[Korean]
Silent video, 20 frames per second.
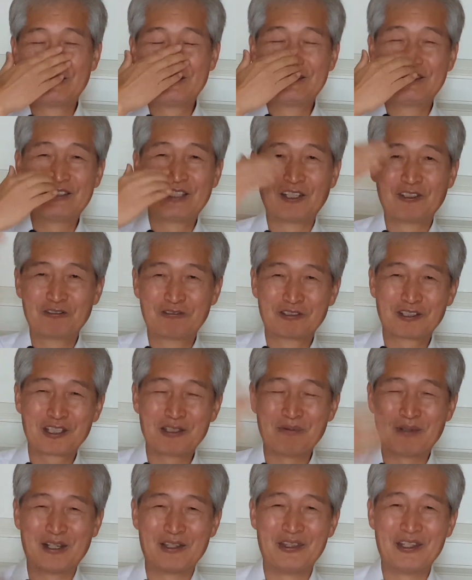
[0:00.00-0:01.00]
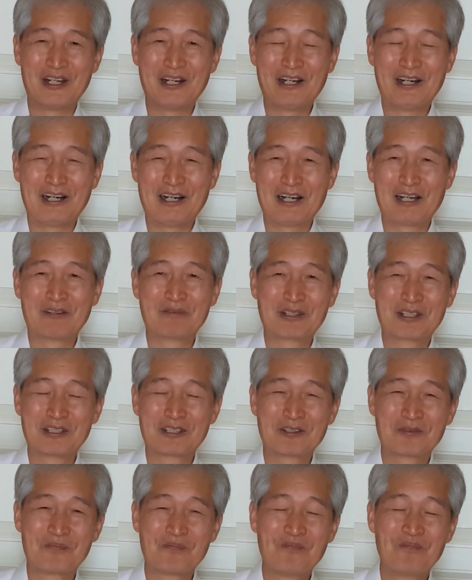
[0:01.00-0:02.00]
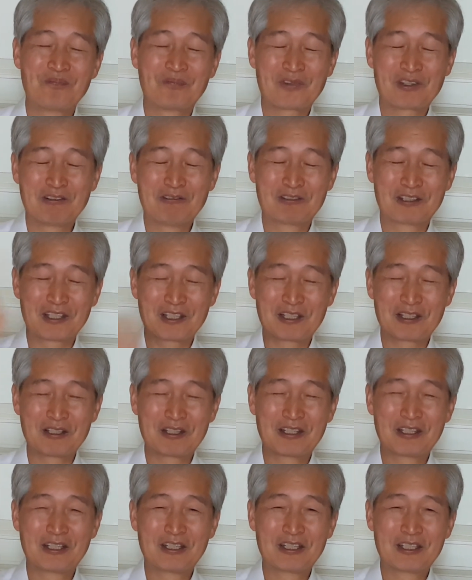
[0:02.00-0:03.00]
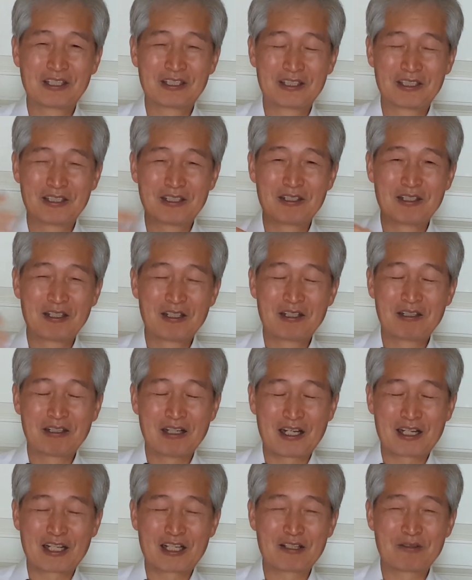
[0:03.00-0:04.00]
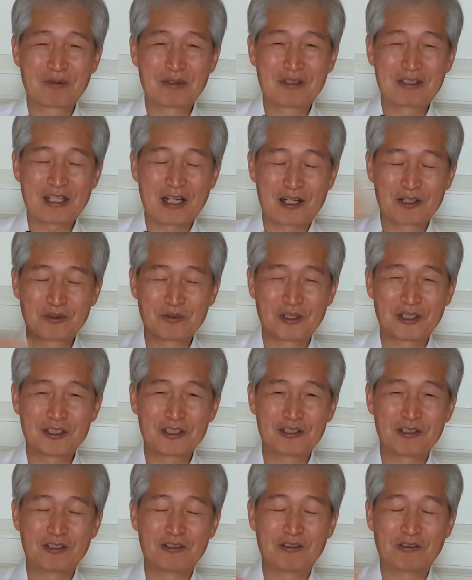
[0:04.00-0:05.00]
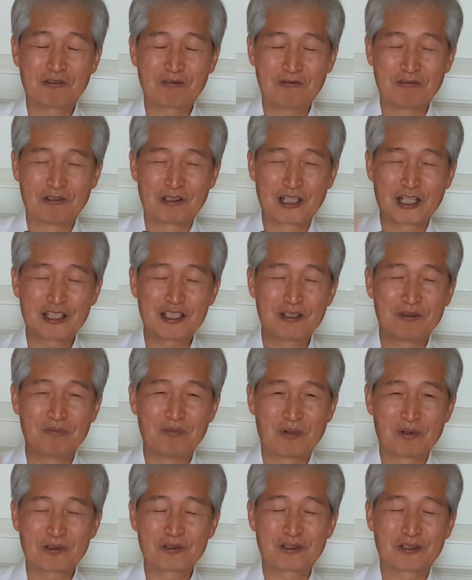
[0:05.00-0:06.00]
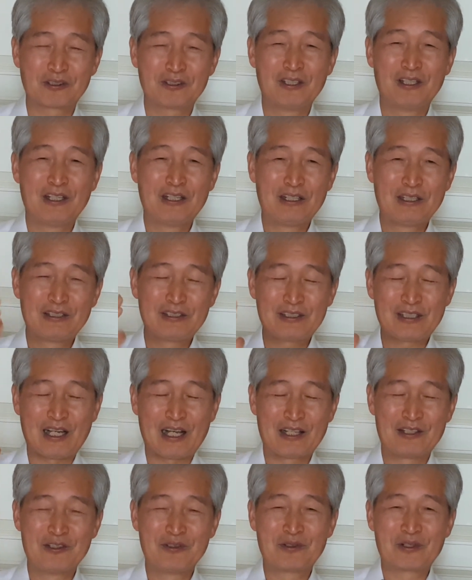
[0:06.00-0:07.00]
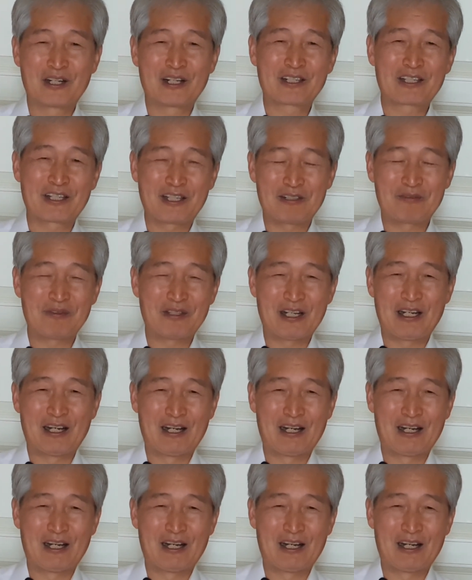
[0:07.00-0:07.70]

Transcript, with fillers: 천국이 임다 아멘. 우리를 그 하나님이 창조하신, 구원하신 목적은 찬송하게 아니다.